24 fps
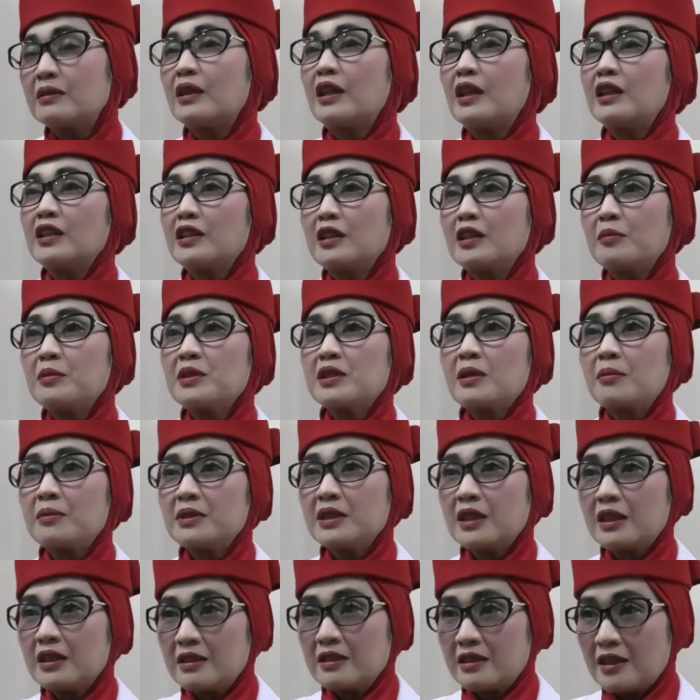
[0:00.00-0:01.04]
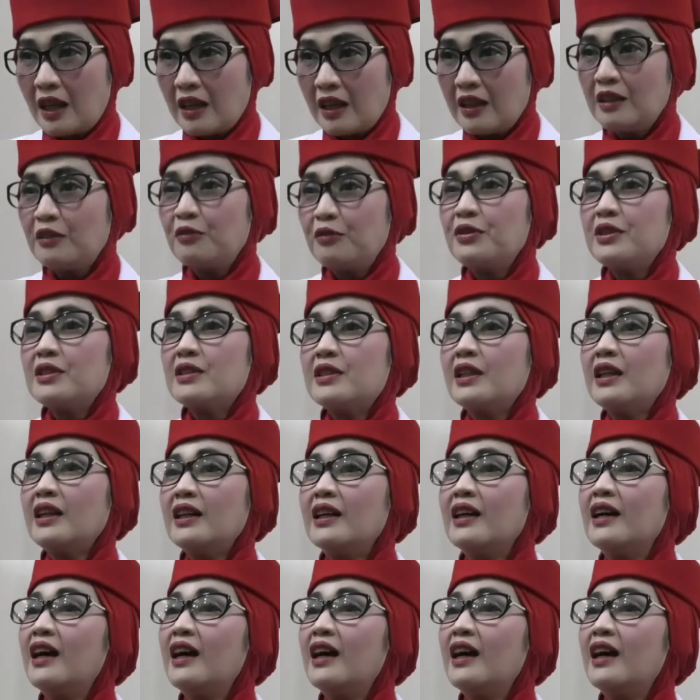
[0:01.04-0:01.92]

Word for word: nantinya bisa menjadi sakit fisik,